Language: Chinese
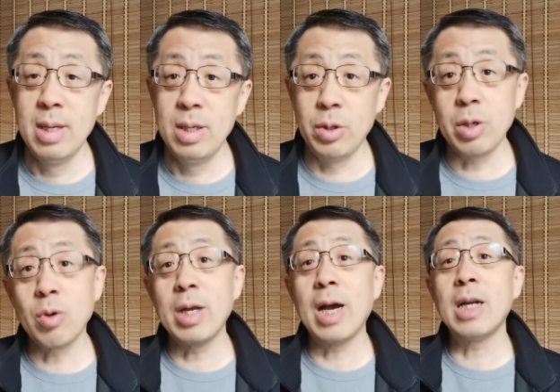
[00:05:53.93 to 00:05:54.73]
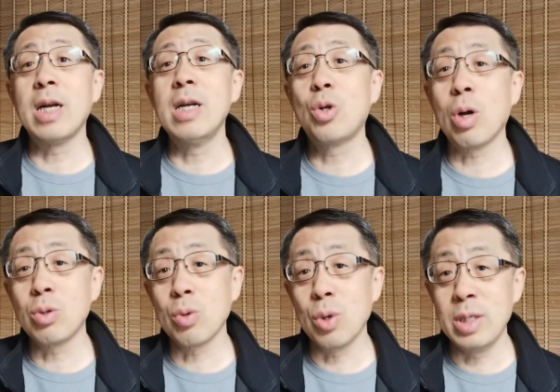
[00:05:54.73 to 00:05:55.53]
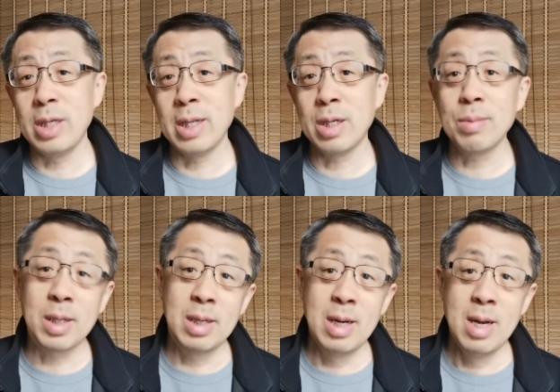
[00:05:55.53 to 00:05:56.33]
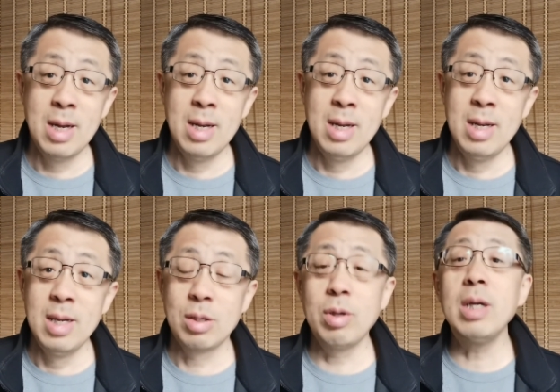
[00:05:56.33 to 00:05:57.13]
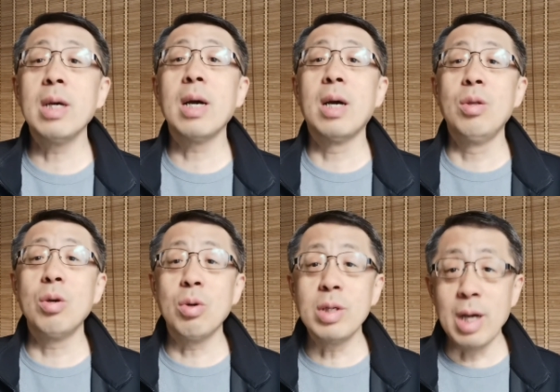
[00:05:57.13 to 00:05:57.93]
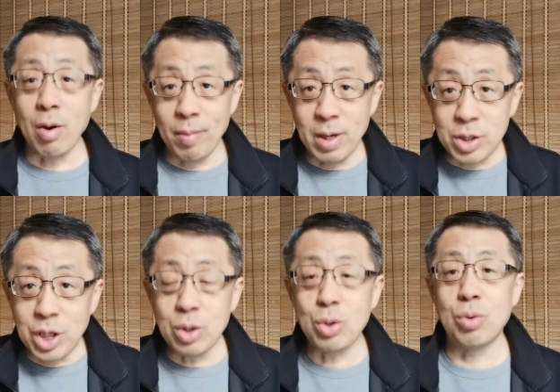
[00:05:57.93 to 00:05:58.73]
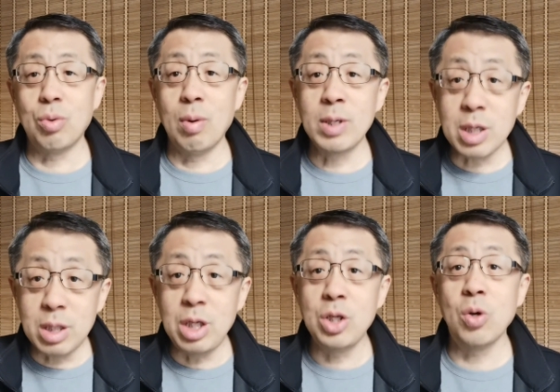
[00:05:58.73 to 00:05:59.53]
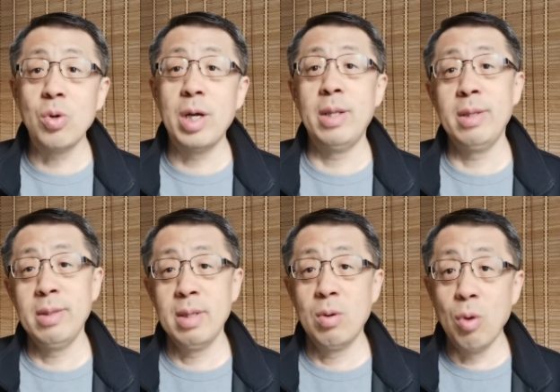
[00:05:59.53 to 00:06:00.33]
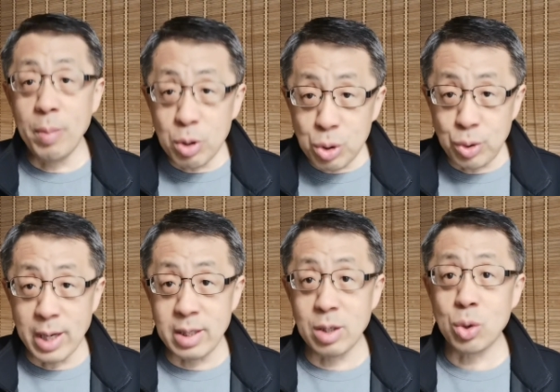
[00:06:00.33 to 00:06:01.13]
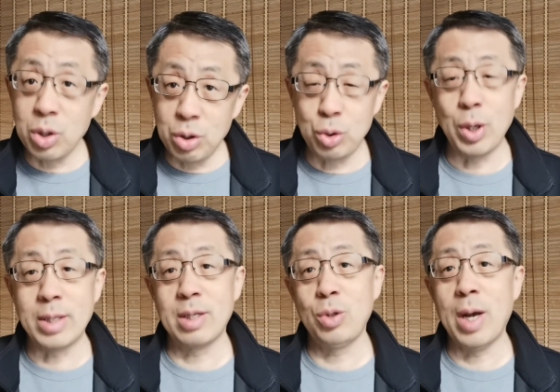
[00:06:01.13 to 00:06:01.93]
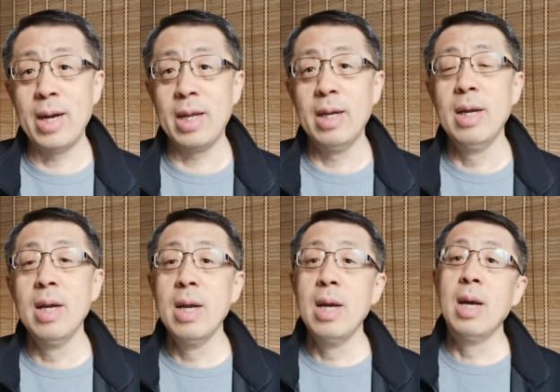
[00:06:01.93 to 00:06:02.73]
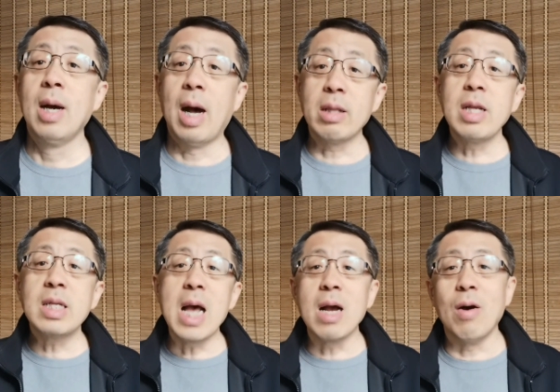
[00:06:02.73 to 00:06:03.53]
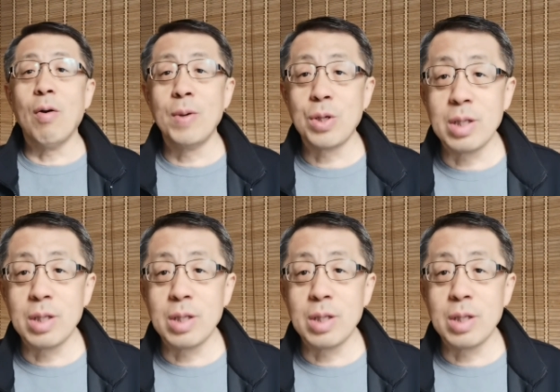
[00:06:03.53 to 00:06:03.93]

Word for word: 有些国家还承认双重国籍呢，是不是？所以很多东西啊，我们要清楚，我们是个地球人，我们有选择。如果你有选择的权利，好，第三个我们说